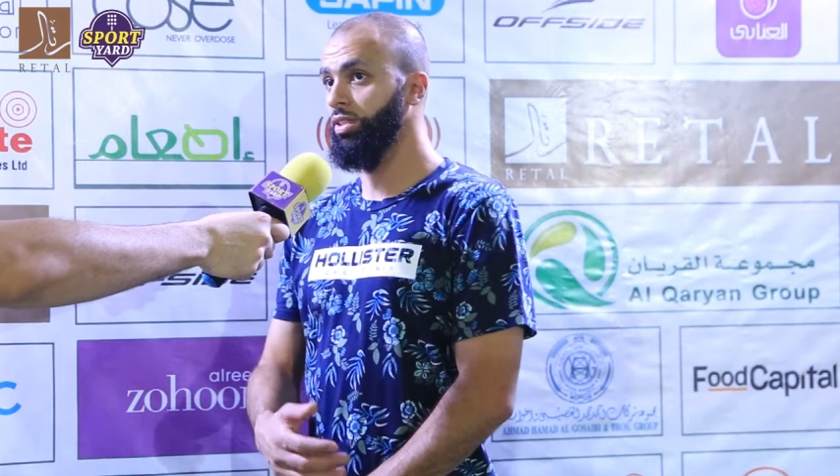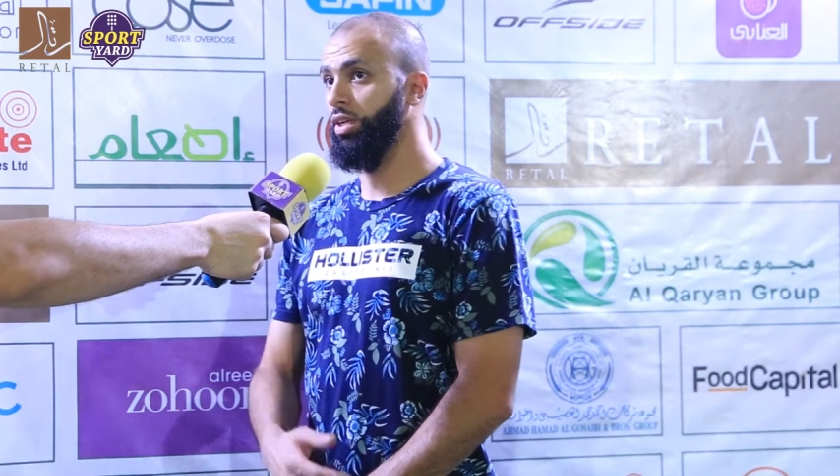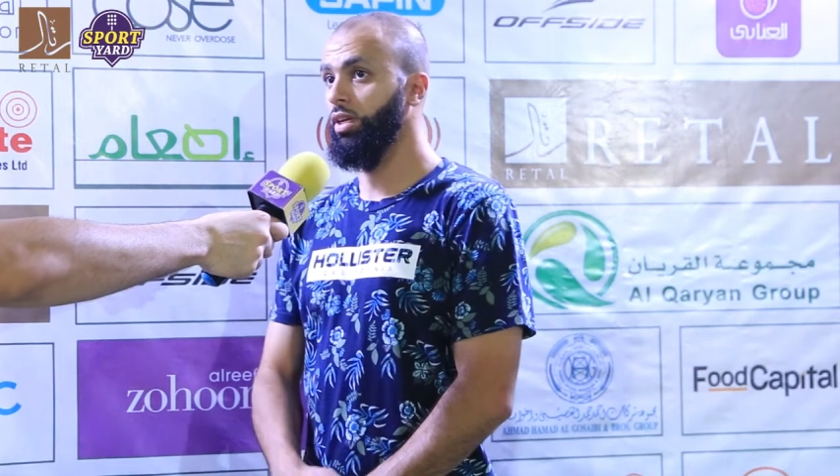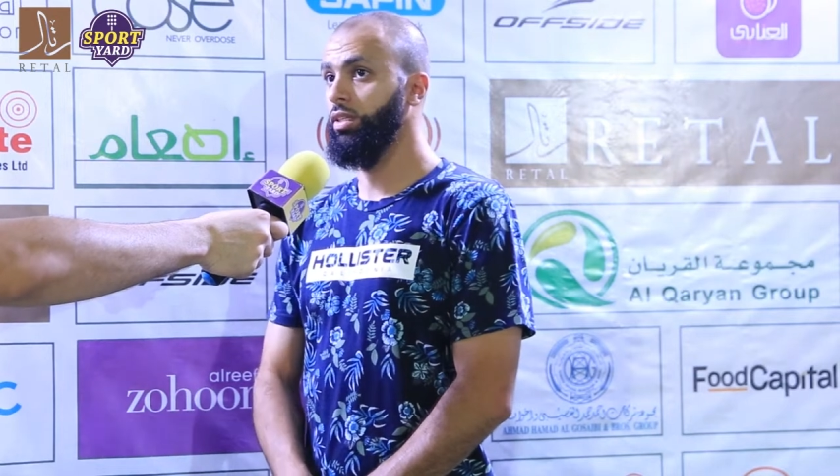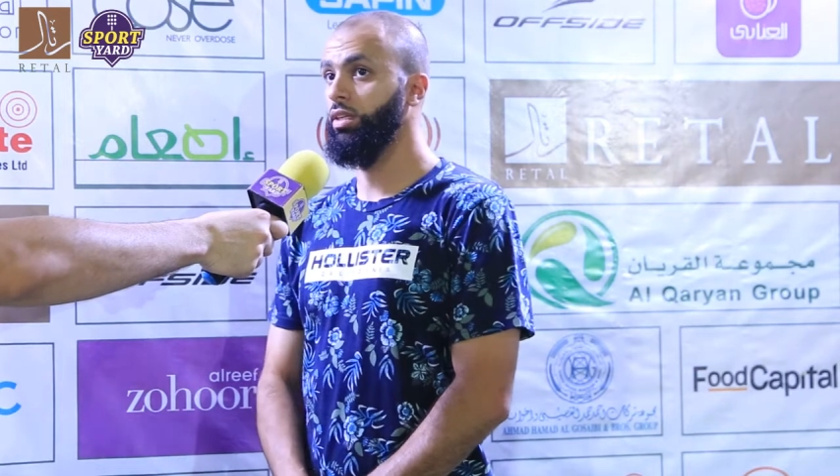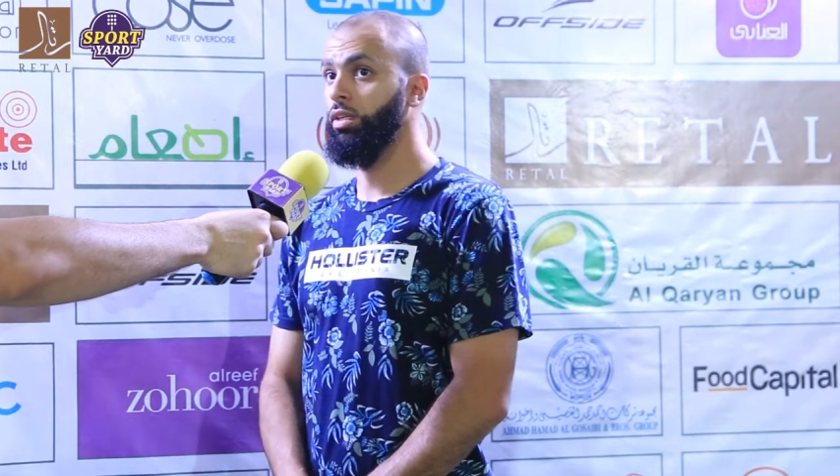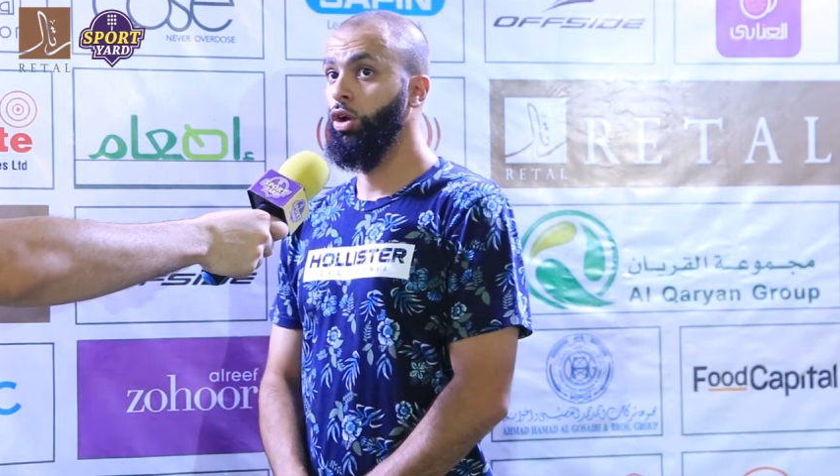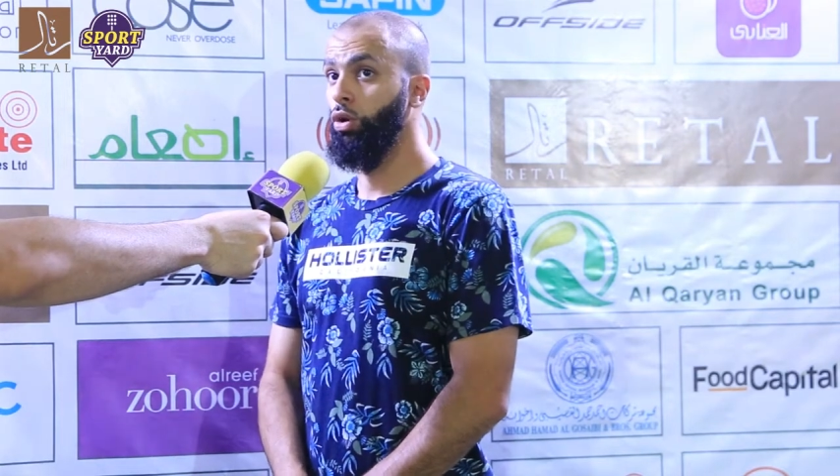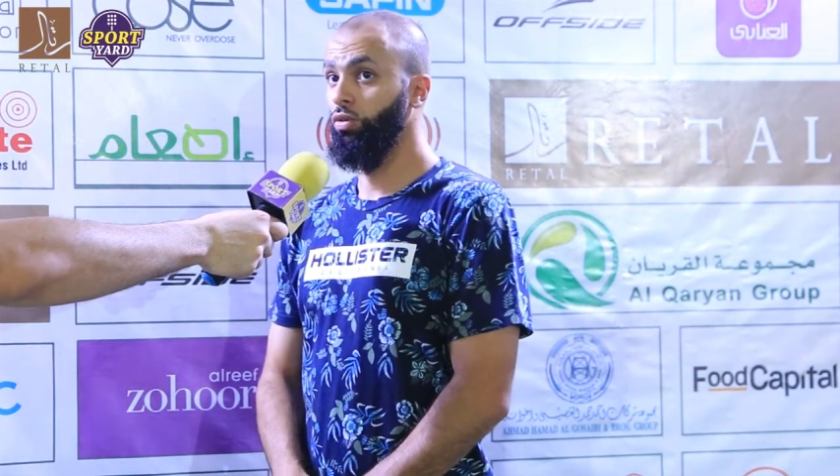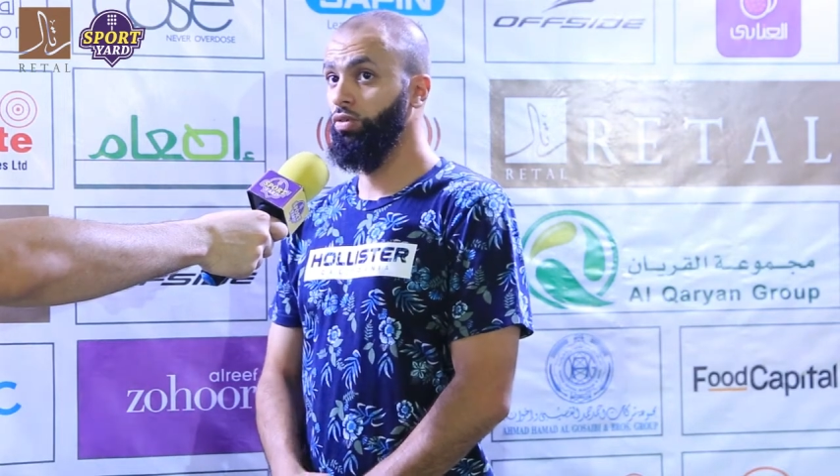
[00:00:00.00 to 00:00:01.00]
صراحه
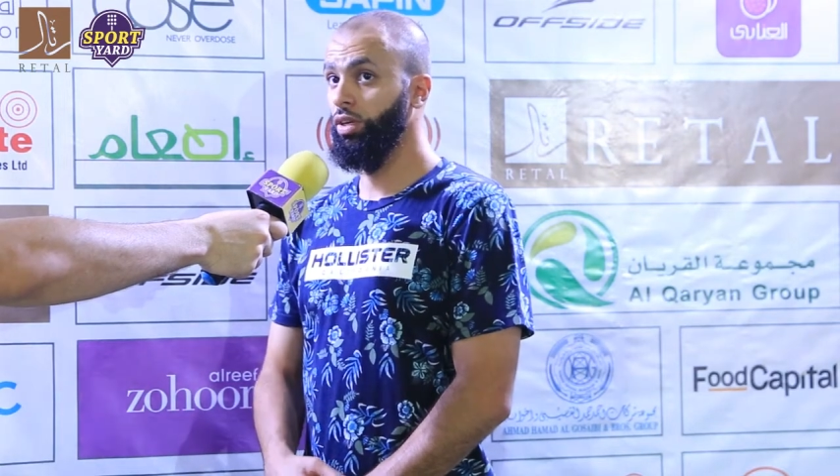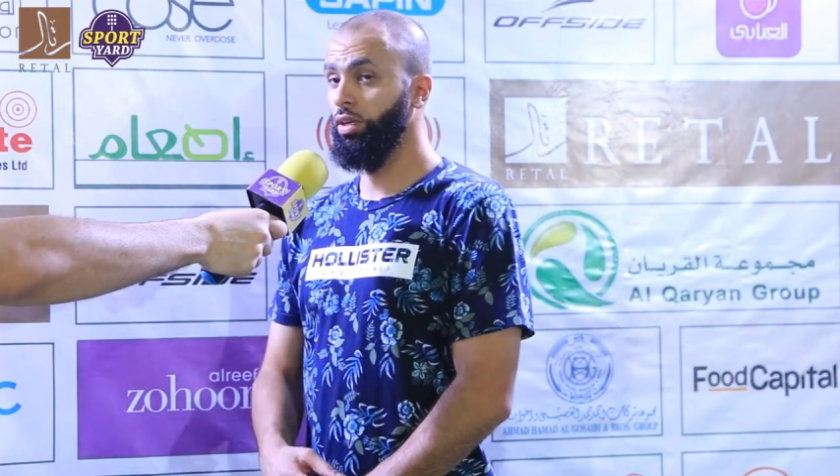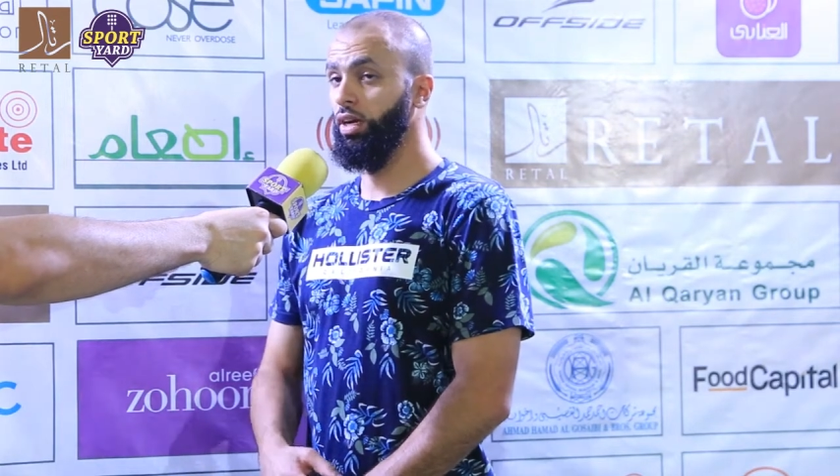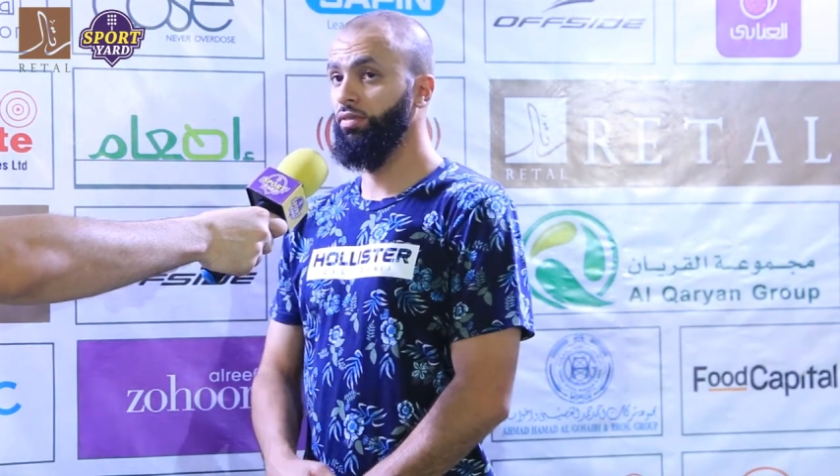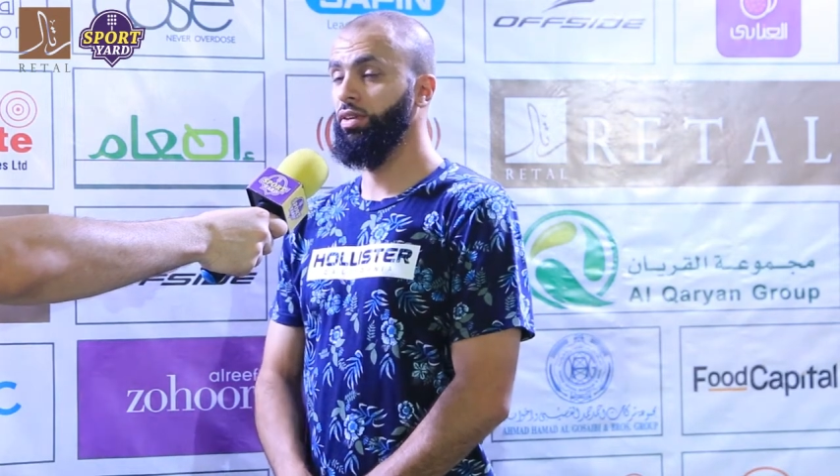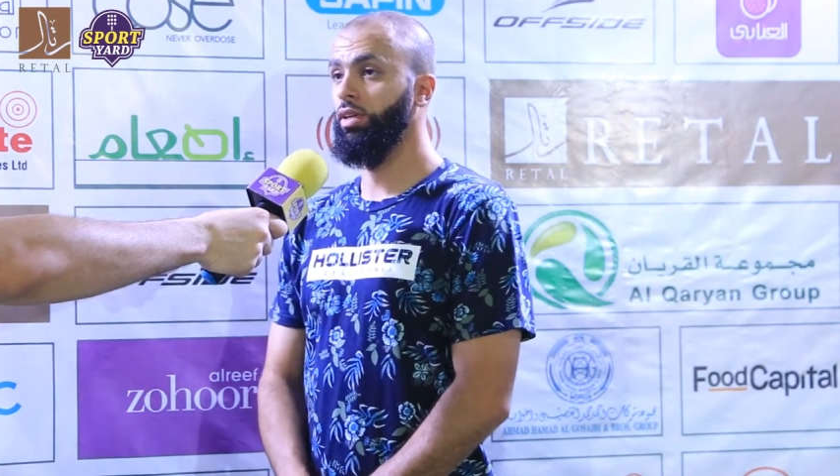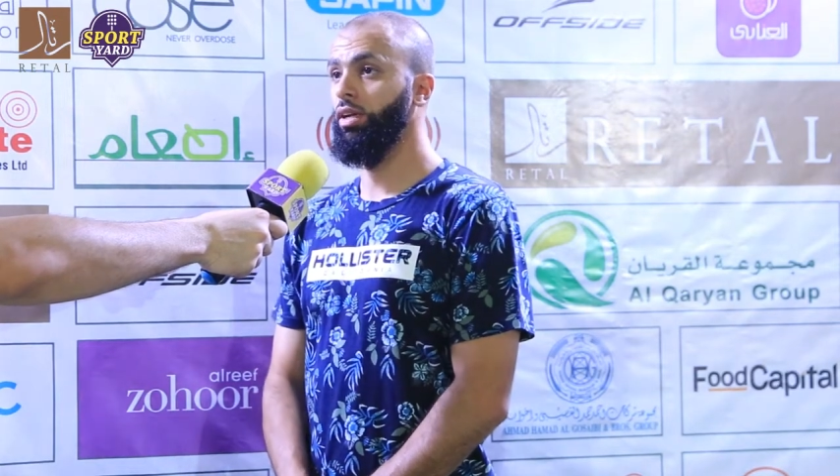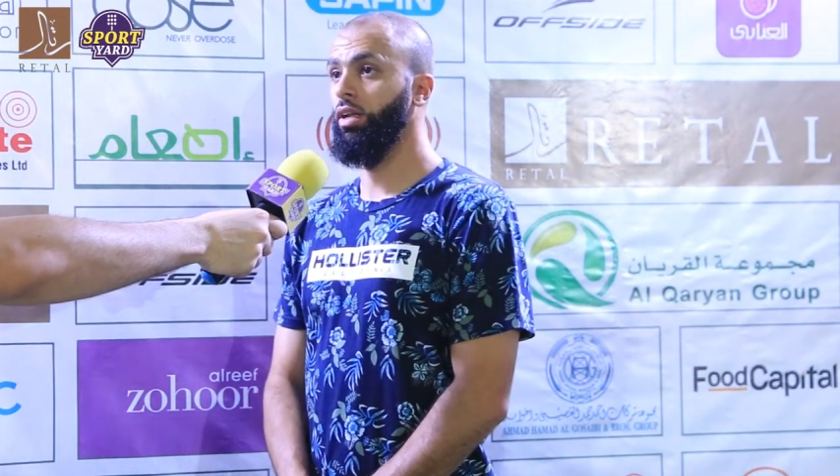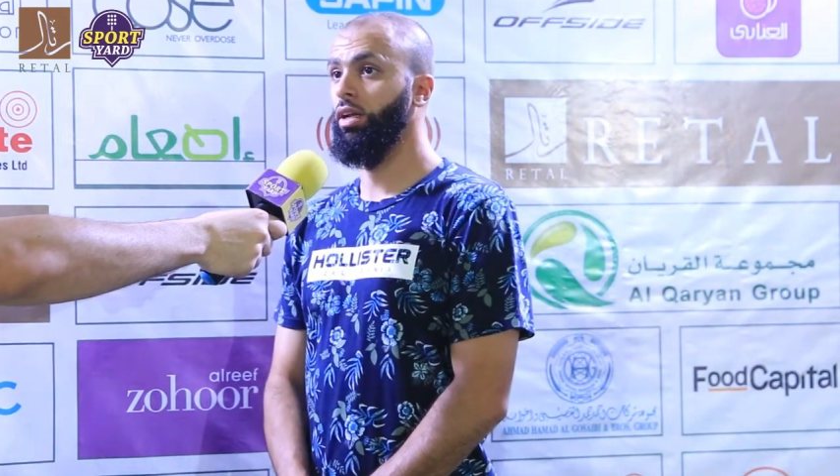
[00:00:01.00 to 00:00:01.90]
وفي كان فيه